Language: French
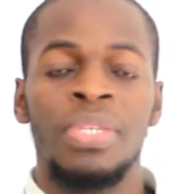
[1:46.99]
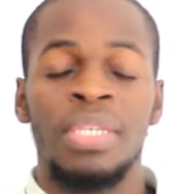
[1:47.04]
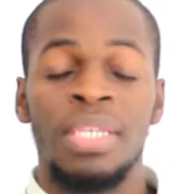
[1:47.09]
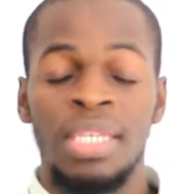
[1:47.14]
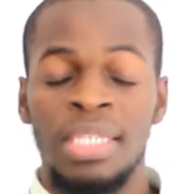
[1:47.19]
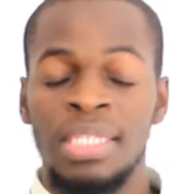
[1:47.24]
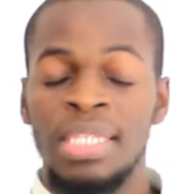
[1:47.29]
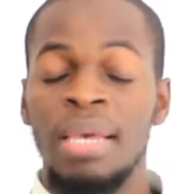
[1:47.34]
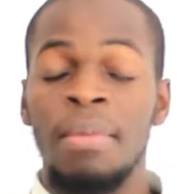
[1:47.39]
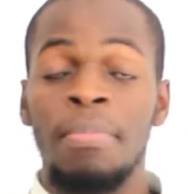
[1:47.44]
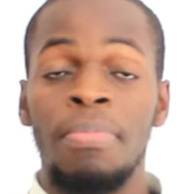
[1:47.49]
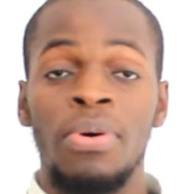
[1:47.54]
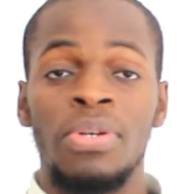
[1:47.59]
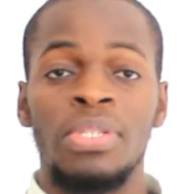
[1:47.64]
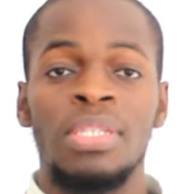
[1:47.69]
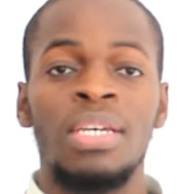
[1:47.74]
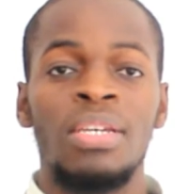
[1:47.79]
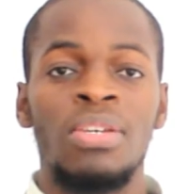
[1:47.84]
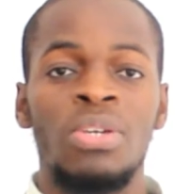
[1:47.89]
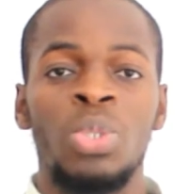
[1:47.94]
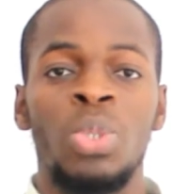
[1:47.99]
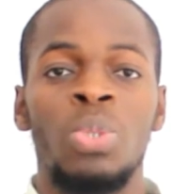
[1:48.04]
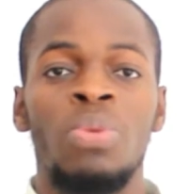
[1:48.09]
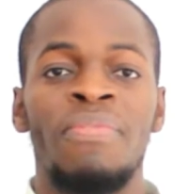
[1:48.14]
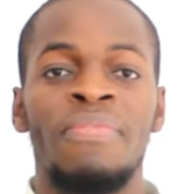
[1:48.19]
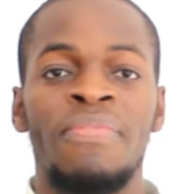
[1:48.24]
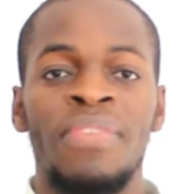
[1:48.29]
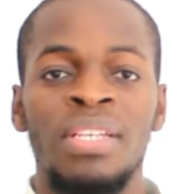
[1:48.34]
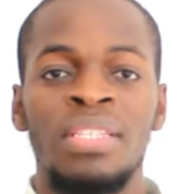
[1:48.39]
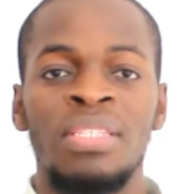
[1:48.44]
Et c'est important que tu le
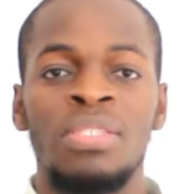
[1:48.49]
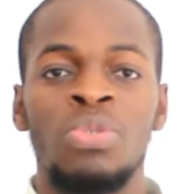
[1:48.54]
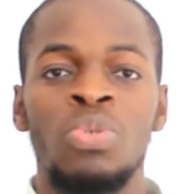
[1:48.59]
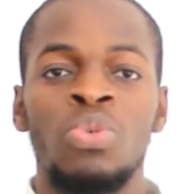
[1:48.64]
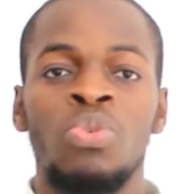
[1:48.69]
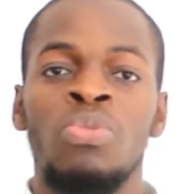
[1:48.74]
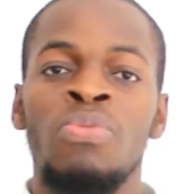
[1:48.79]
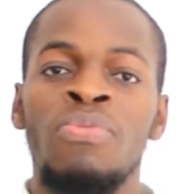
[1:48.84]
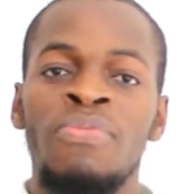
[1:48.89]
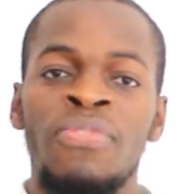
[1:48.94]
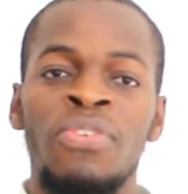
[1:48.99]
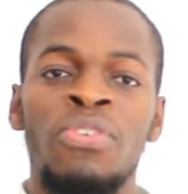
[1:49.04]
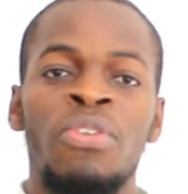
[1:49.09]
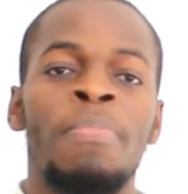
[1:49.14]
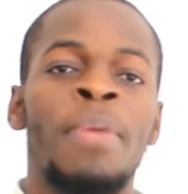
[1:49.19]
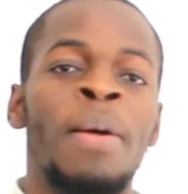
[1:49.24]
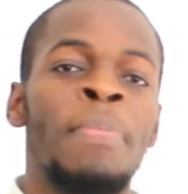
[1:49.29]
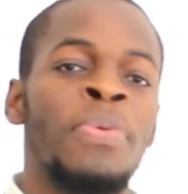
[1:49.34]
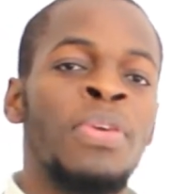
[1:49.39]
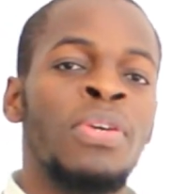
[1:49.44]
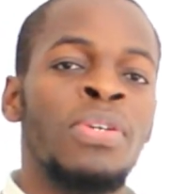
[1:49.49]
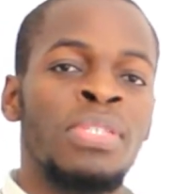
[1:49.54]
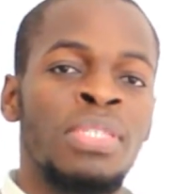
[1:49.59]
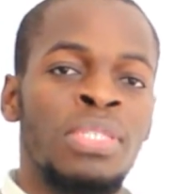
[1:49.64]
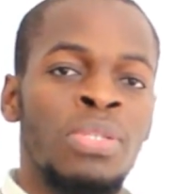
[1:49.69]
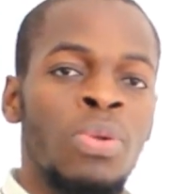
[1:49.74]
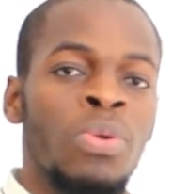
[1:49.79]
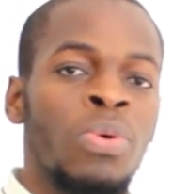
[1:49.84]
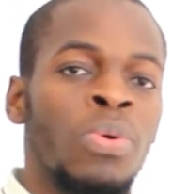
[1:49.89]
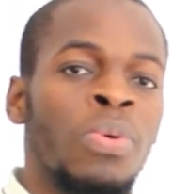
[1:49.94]
fasses sur une feuille de papier et un
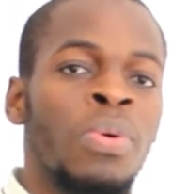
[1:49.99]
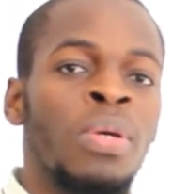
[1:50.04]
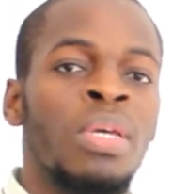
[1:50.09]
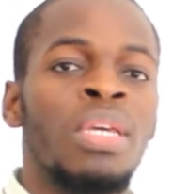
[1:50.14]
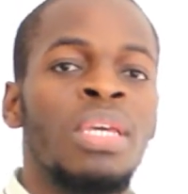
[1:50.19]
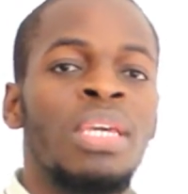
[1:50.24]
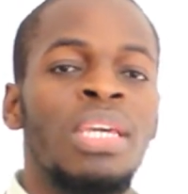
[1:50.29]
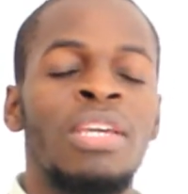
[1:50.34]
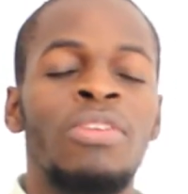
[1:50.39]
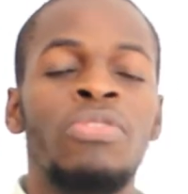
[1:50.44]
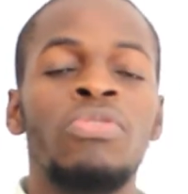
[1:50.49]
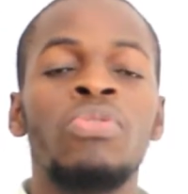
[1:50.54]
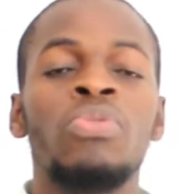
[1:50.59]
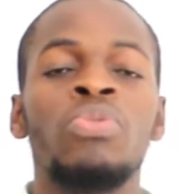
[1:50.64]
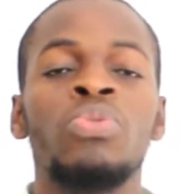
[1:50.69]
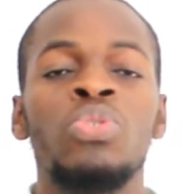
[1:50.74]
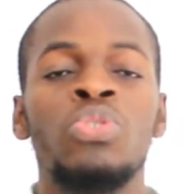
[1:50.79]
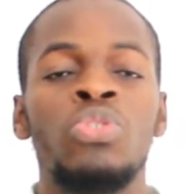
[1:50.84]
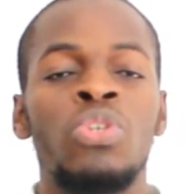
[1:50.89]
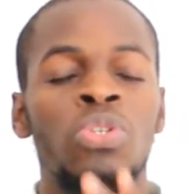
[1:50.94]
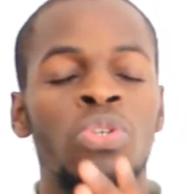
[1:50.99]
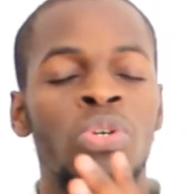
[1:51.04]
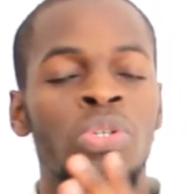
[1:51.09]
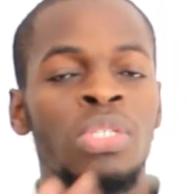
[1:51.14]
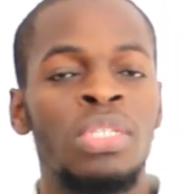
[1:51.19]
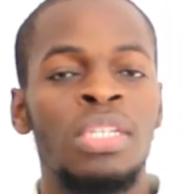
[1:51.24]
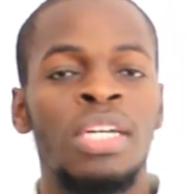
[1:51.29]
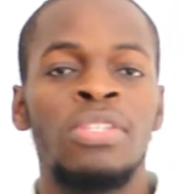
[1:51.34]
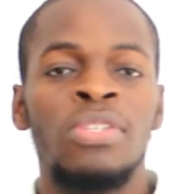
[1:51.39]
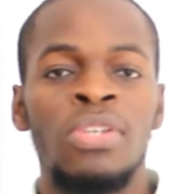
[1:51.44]
stylo et non sur ton
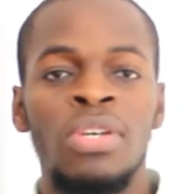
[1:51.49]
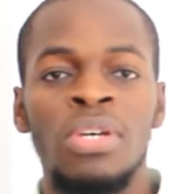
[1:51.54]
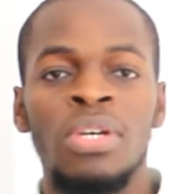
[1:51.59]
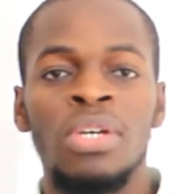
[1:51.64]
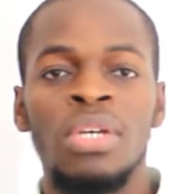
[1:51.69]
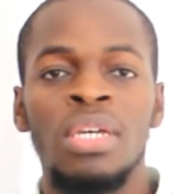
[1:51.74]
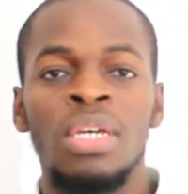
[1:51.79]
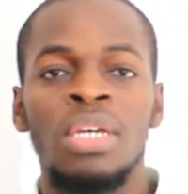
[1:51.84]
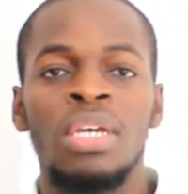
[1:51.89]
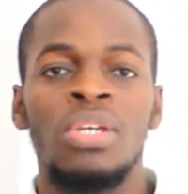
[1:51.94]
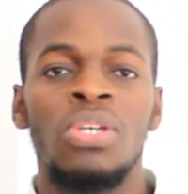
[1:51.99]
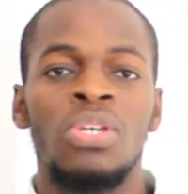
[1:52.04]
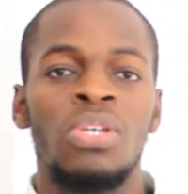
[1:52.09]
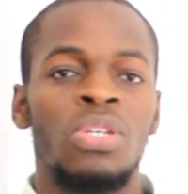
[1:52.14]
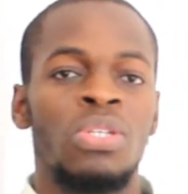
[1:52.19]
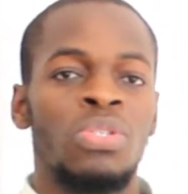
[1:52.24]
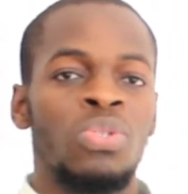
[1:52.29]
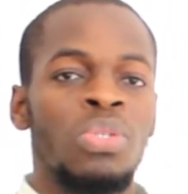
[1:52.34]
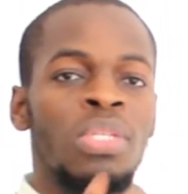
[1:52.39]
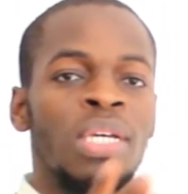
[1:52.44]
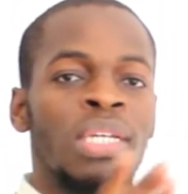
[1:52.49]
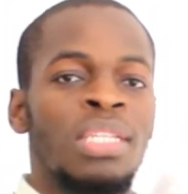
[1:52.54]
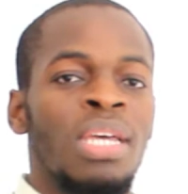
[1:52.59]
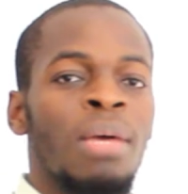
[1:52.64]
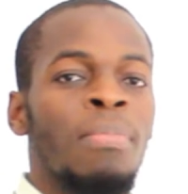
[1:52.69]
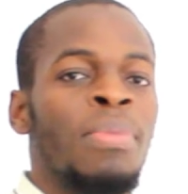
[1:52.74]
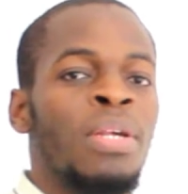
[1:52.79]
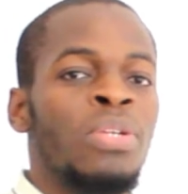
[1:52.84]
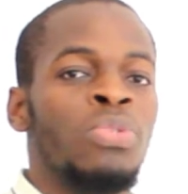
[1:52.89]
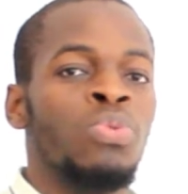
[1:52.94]
ordinateur, sur ta
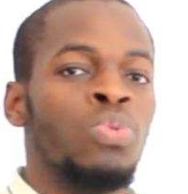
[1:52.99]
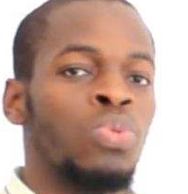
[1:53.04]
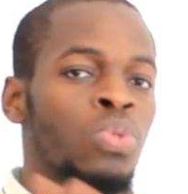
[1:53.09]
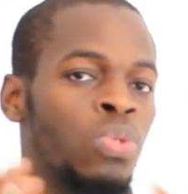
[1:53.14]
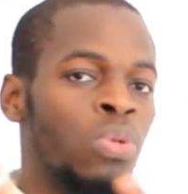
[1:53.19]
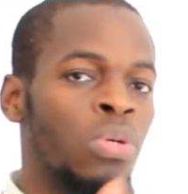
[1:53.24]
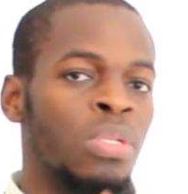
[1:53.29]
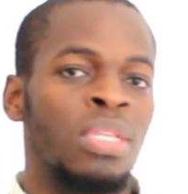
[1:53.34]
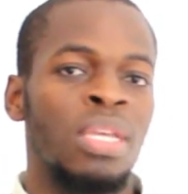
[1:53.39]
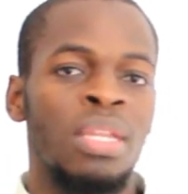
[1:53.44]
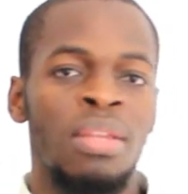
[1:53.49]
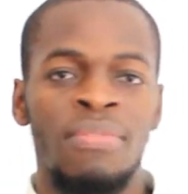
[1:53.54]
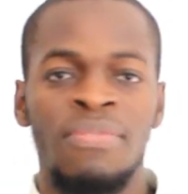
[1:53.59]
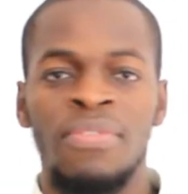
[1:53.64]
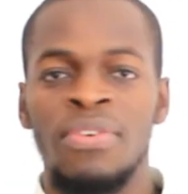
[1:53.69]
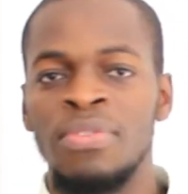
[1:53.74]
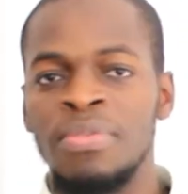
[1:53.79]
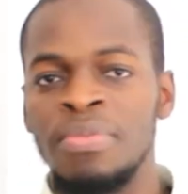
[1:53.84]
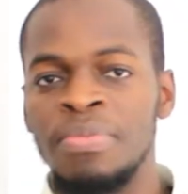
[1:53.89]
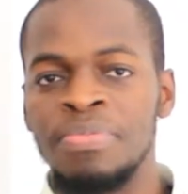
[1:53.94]
tablette ou sur ton téléphone.